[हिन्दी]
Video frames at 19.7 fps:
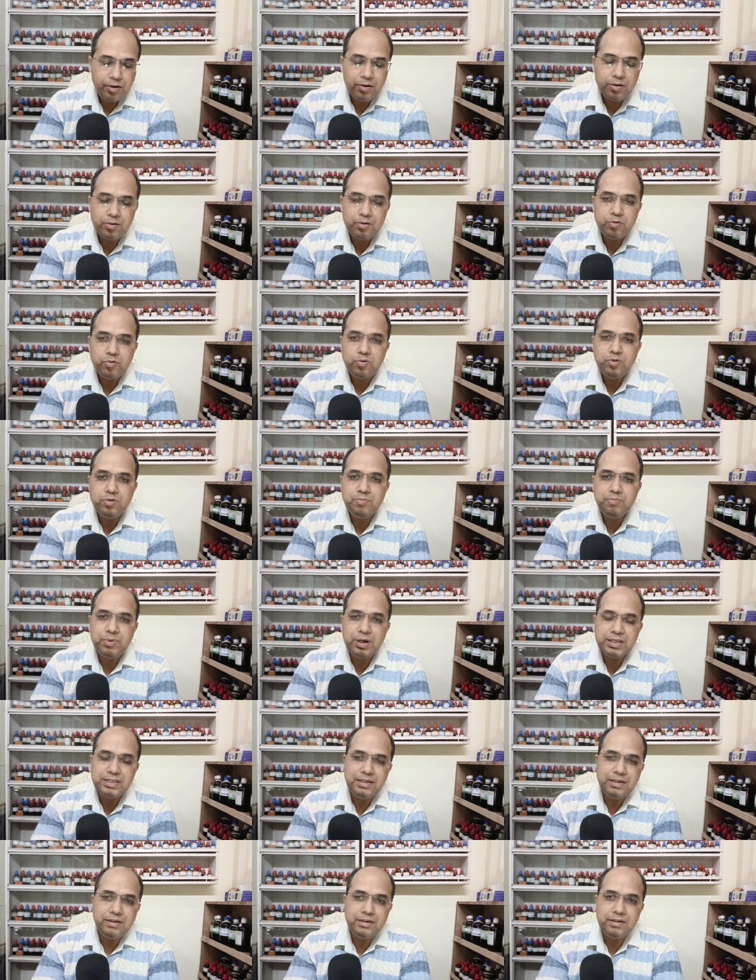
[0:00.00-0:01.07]
और उन
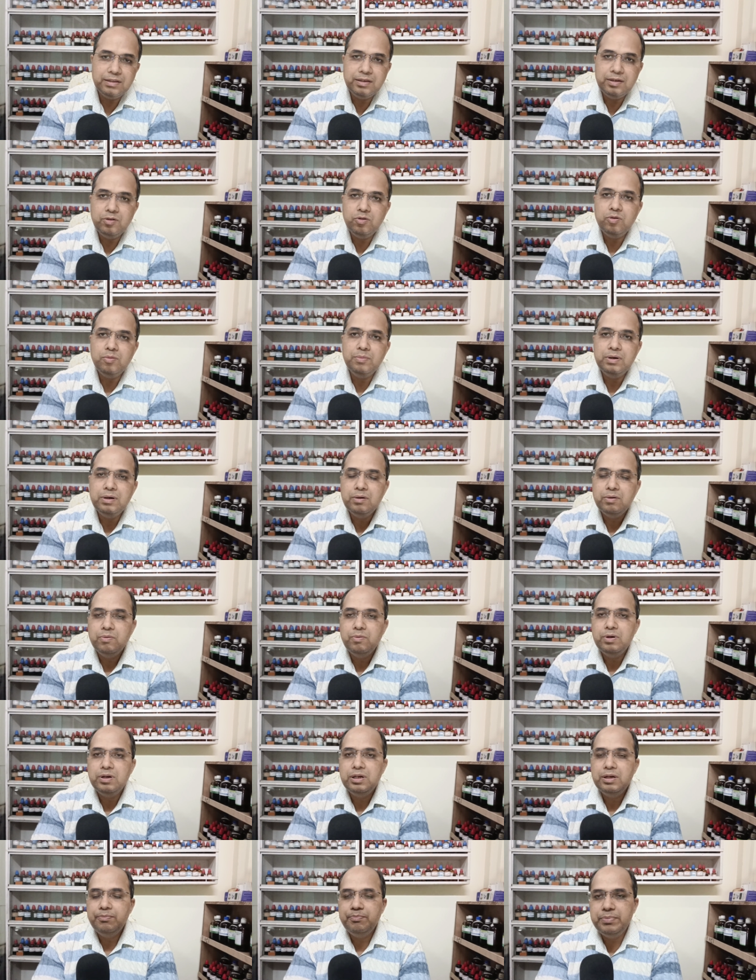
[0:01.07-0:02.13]
मासिक के दिनों में
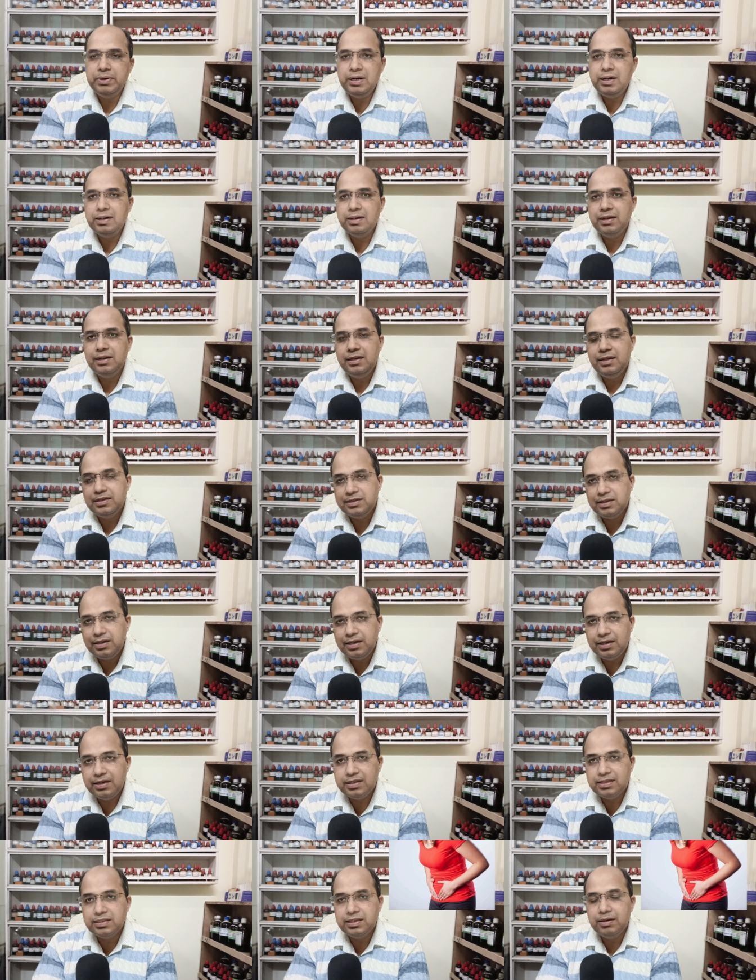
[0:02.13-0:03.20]
उनके पेट के निचले
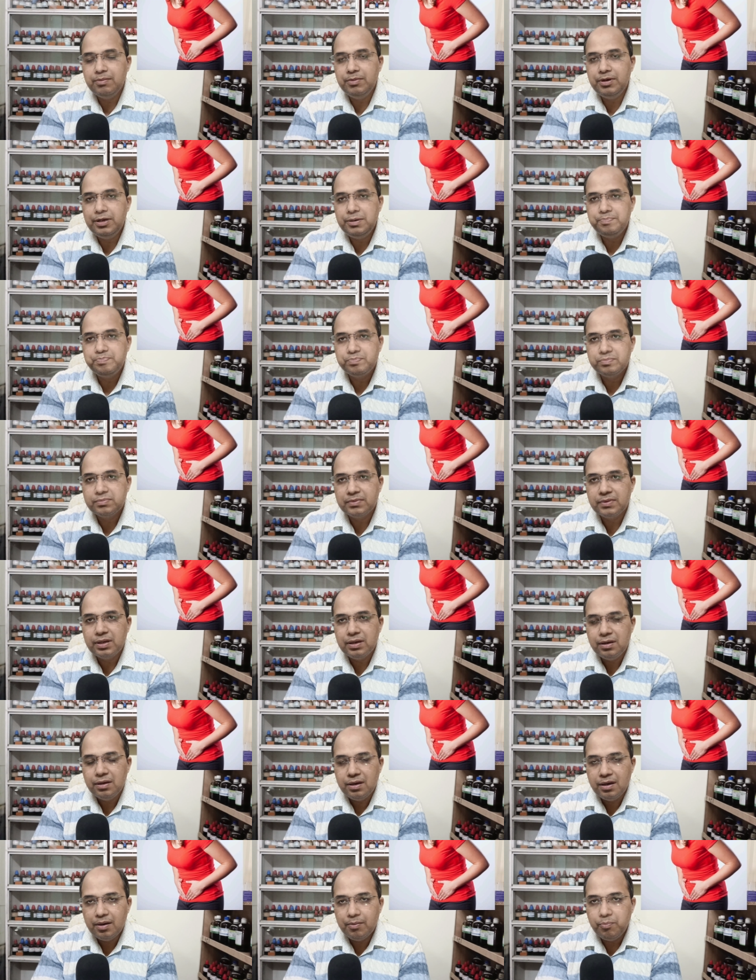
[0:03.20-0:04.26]
हिस्से में
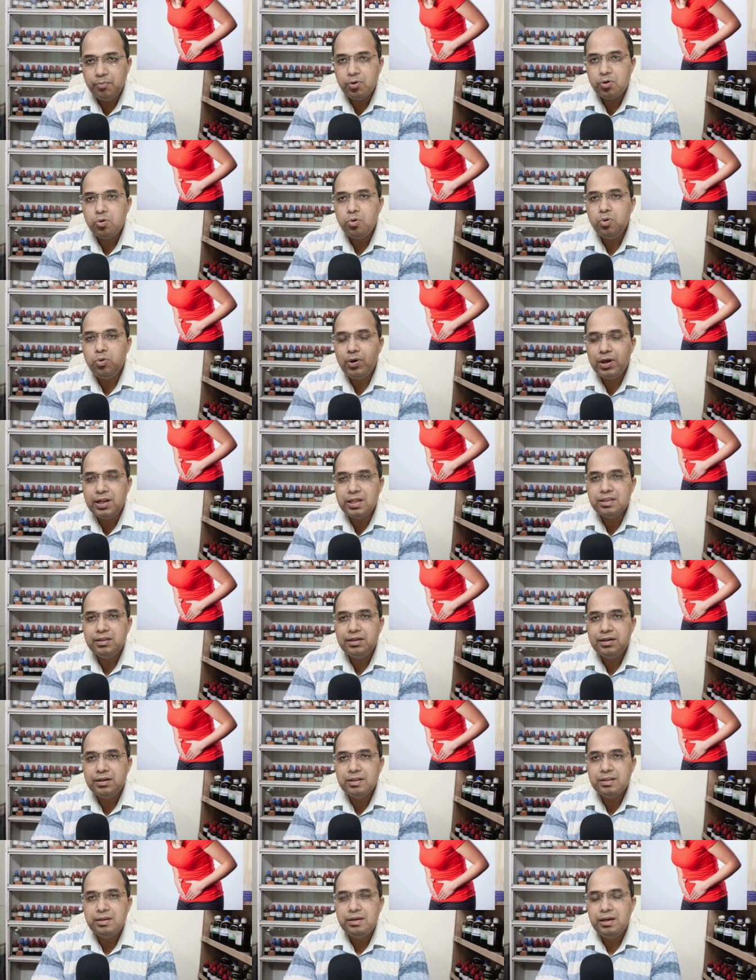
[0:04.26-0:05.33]
मरोड़ वाला
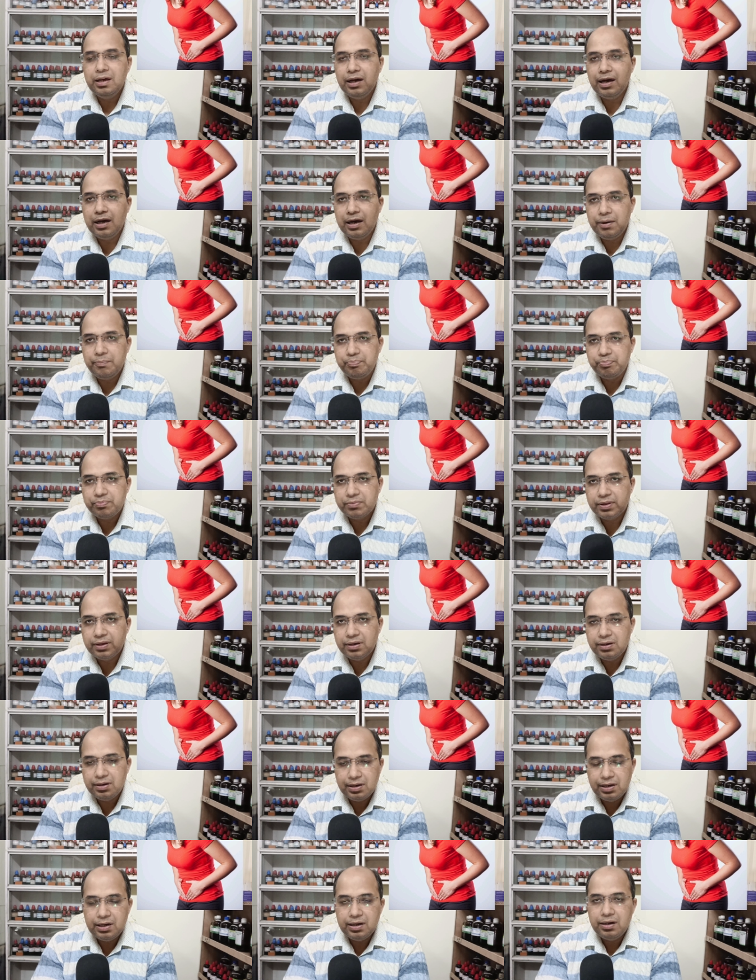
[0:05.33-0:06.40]
दर्द या
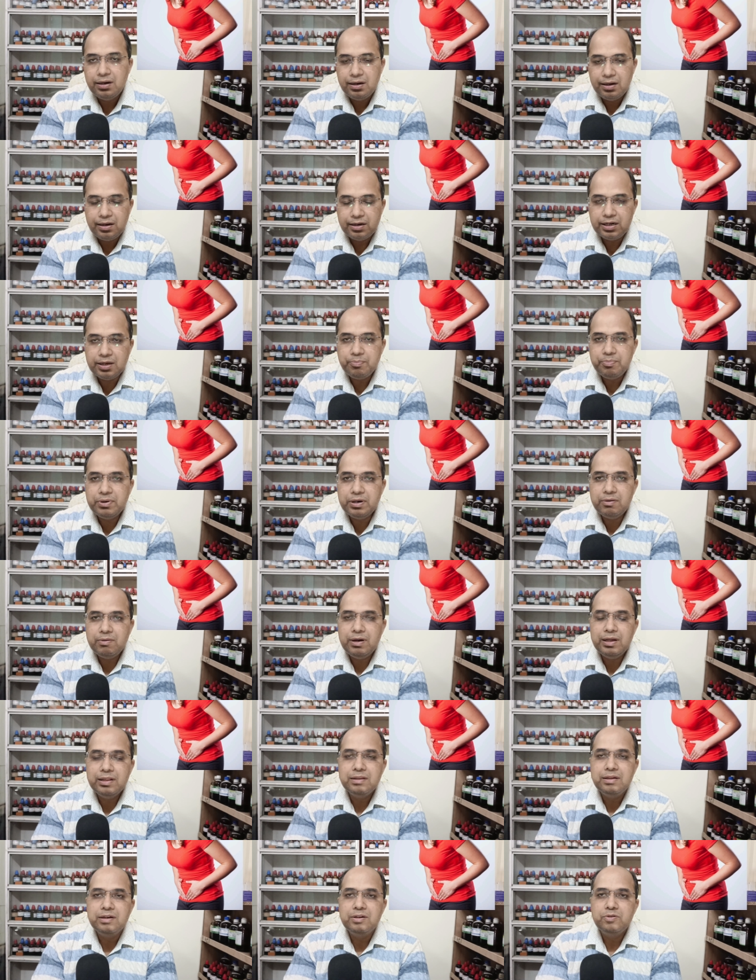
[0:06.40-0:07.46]
टपकन
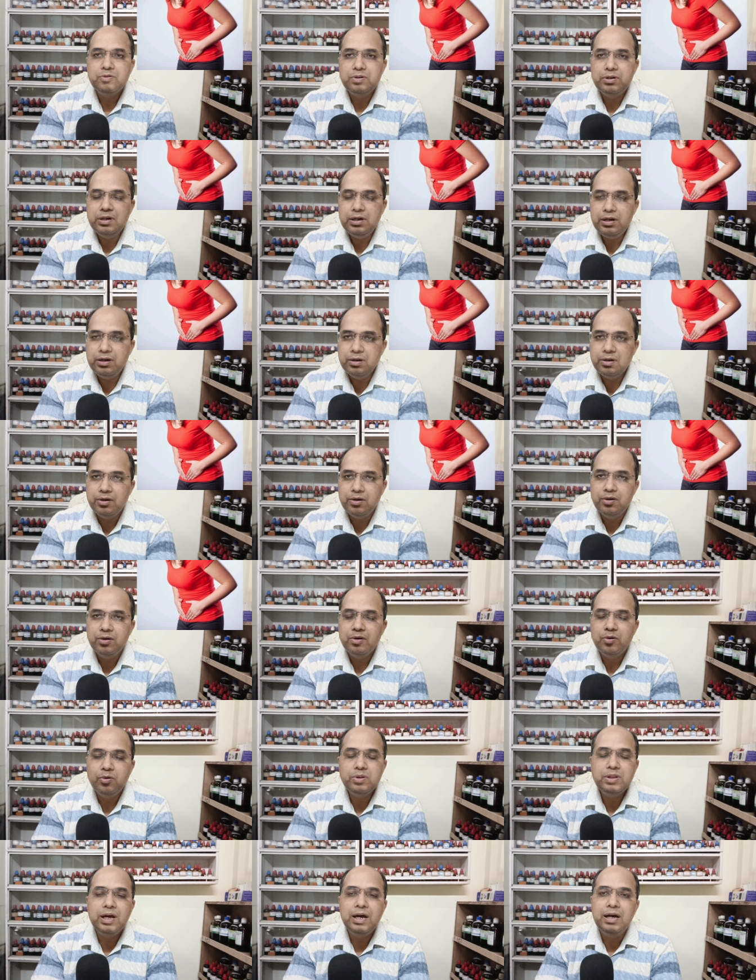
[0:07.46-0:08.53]
वाला दर्द जो है
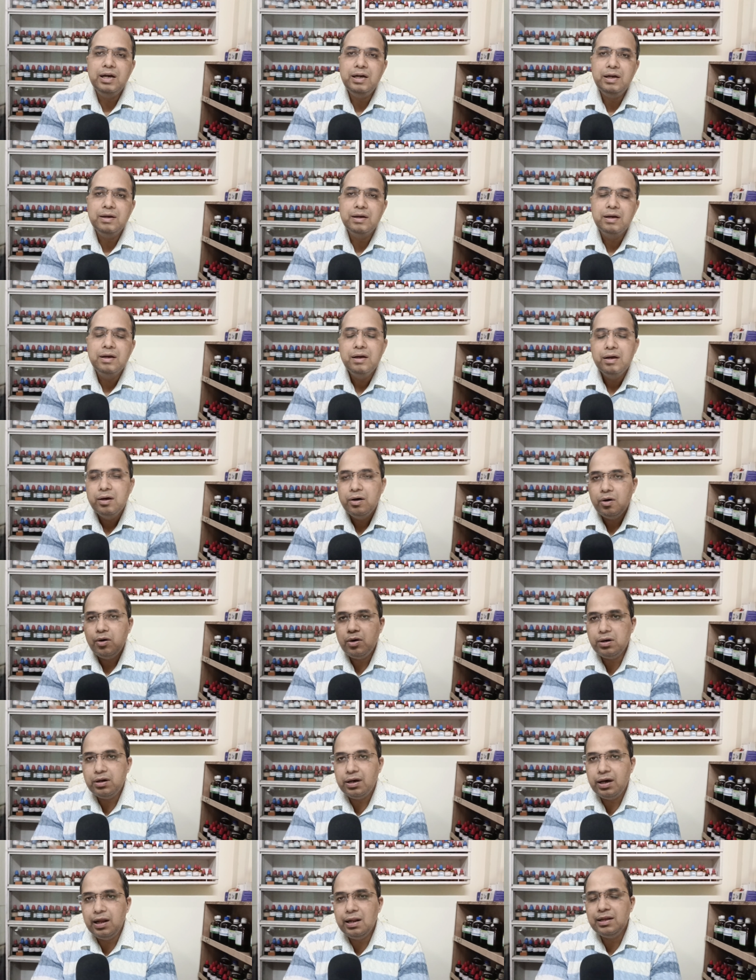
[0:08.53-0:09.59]
होता है
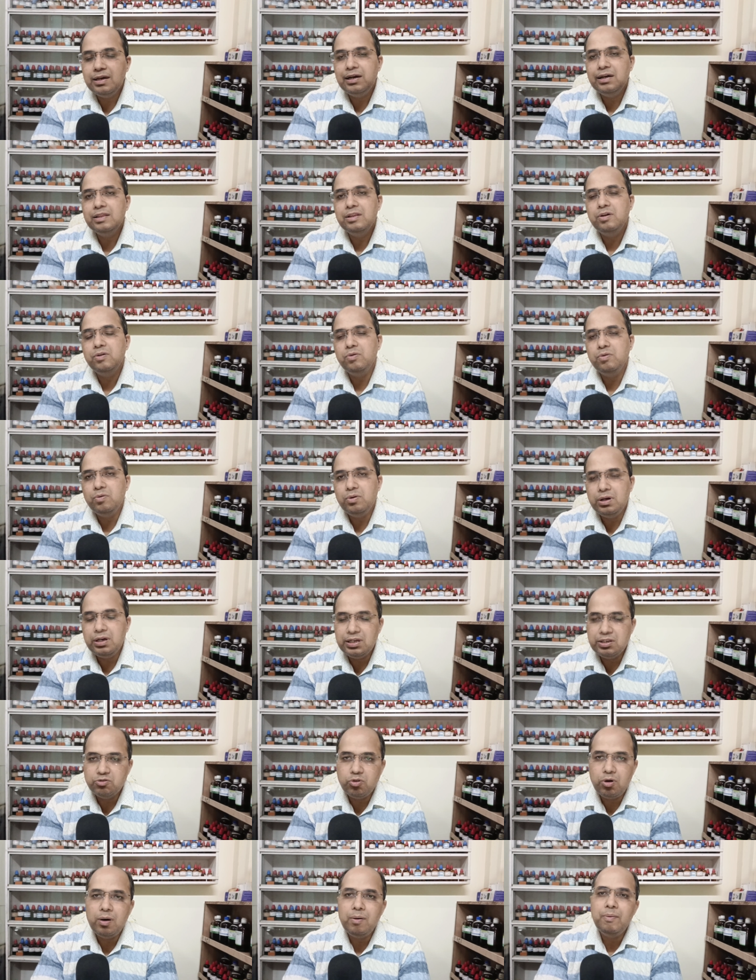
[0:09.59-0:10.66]
और हल्का दर्द होना
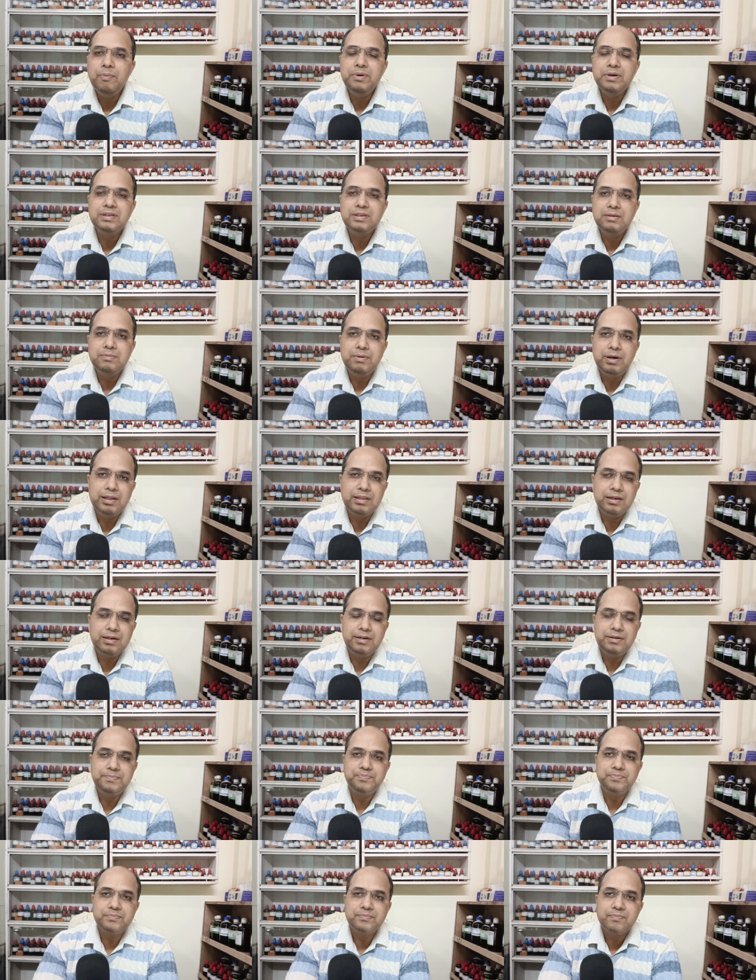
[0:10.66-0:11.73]
एक स्वाभाविक सी बात है